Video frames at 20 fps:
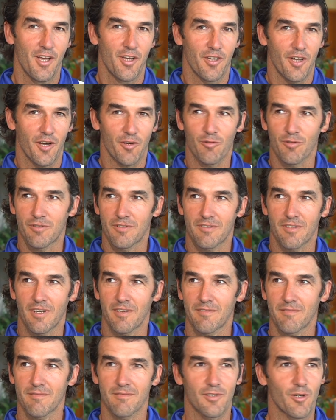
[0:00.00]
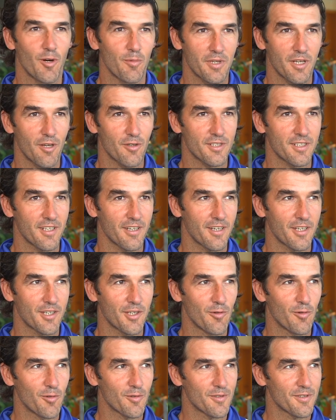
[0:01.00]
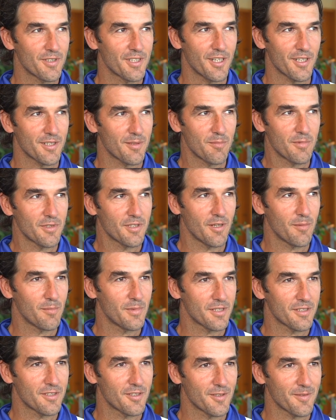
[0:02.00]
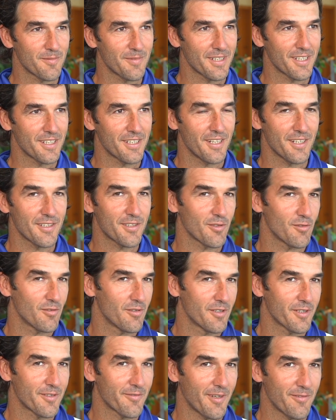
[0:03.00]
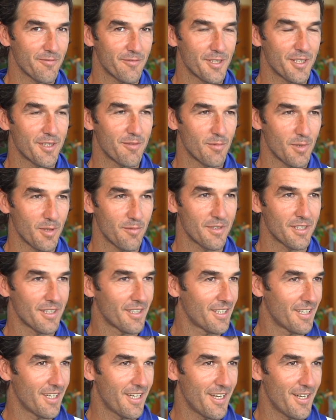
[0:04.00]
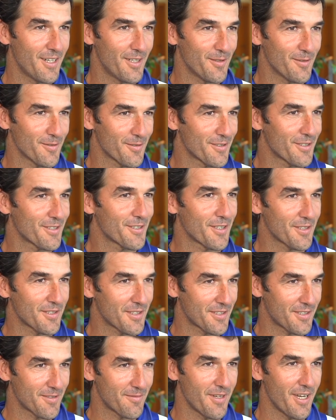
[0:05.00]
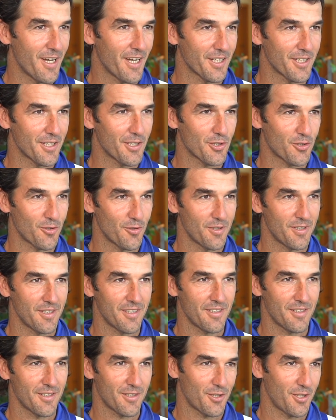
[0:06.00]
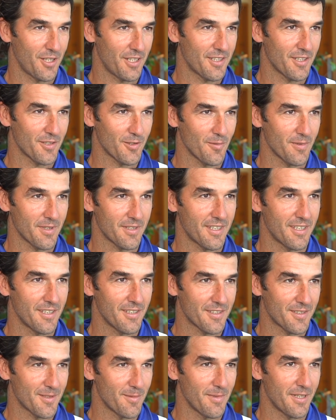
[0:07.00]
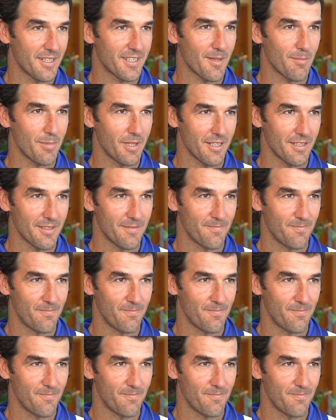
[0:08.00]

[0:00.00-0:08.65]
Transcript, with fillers: ja gut, dann komme ich aus der Region und ich hatte mir damals irgendwann gedacht, so irgendwann will ich mal wieder hierher. Und das wäre eigentlich eine schöne Geschichte, sowas hier zu etablieren.